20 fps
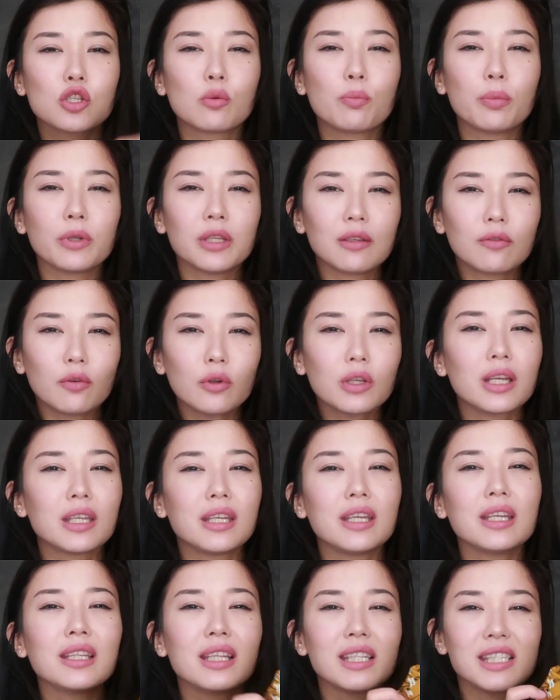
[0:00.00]
что под него я
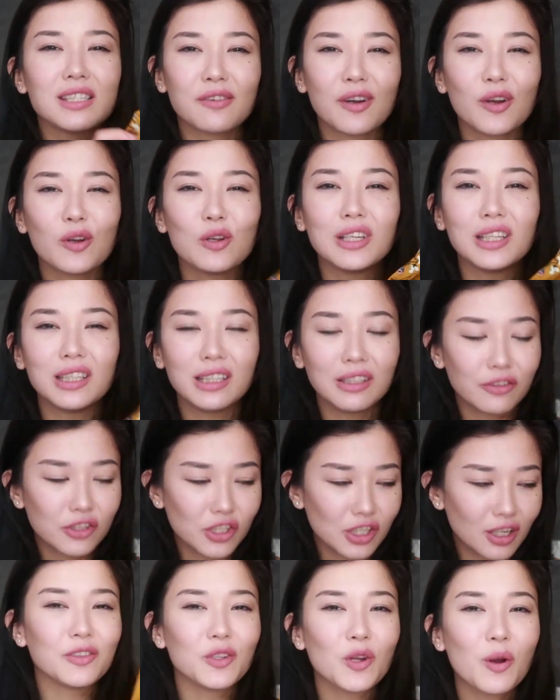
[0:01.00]
не надеваю
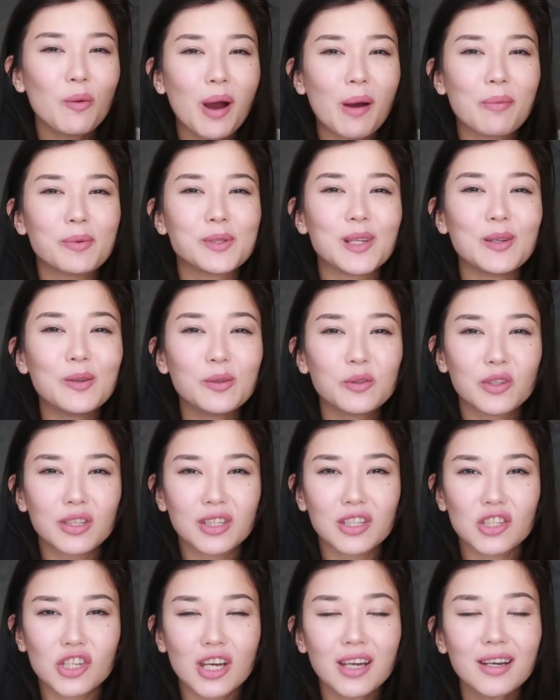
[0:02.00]
лифчик. В нем абсолютно
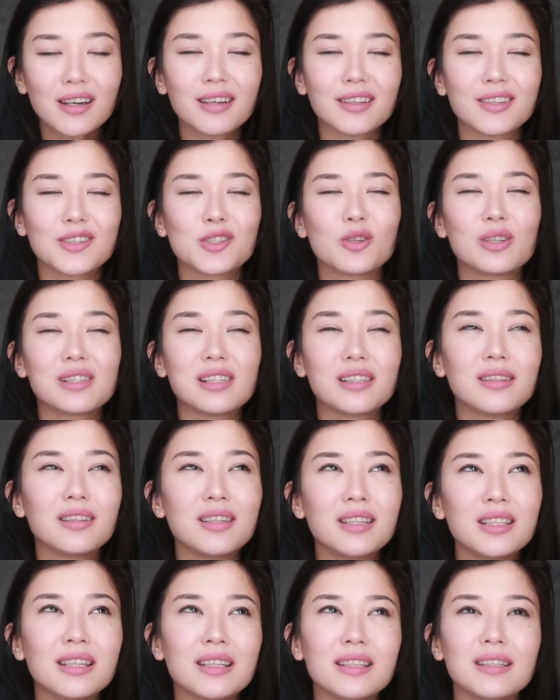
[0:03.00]
не жарко, еще если
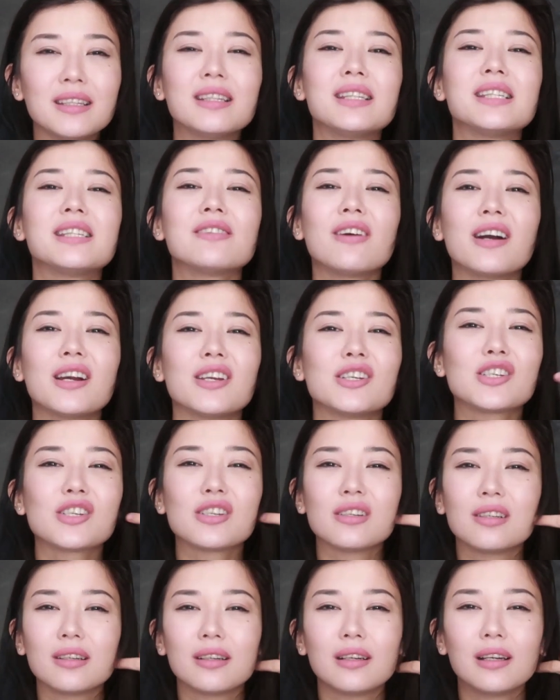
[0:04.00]
ты не, не
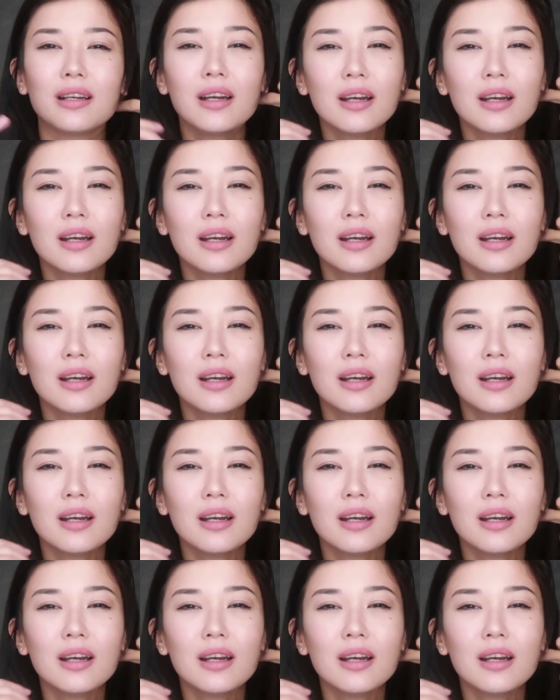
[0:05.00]
надеваешь э,